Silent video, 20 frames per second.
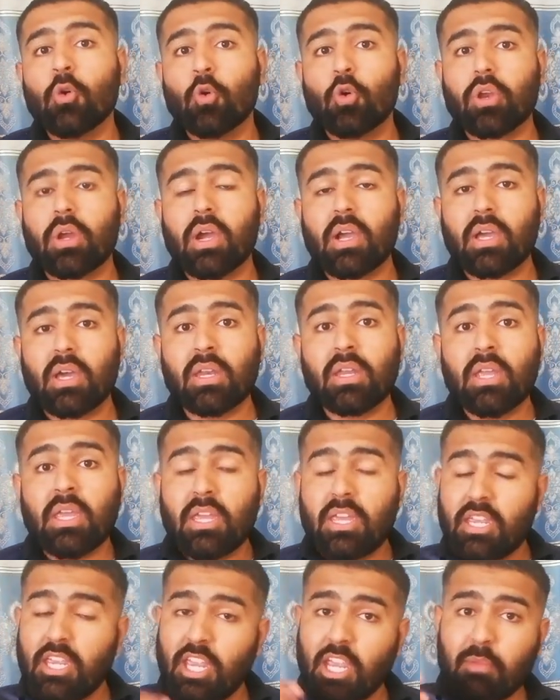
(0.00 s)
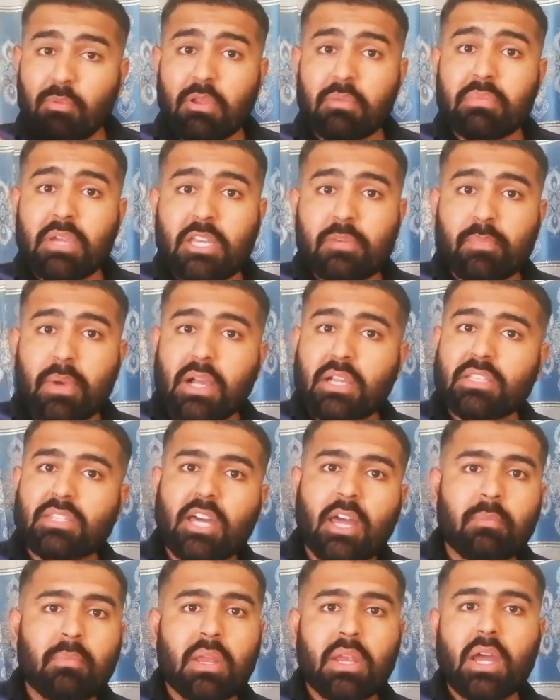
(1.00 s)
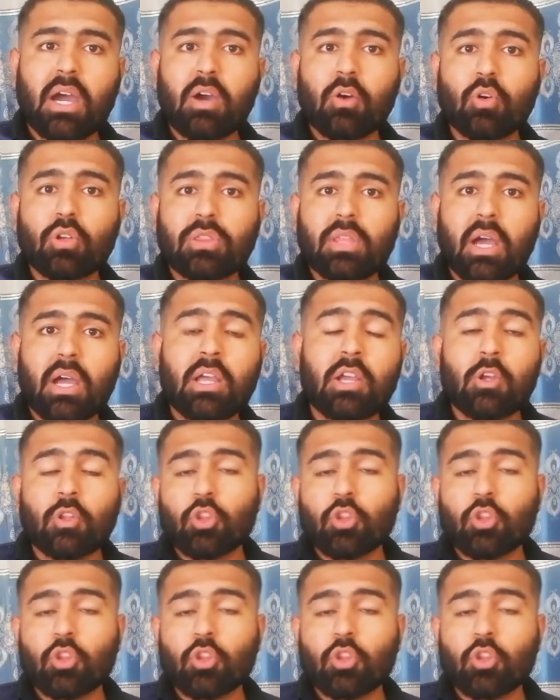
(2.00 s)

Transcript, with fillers: और अगर एक भी मैच पाकिस्तान में ना होता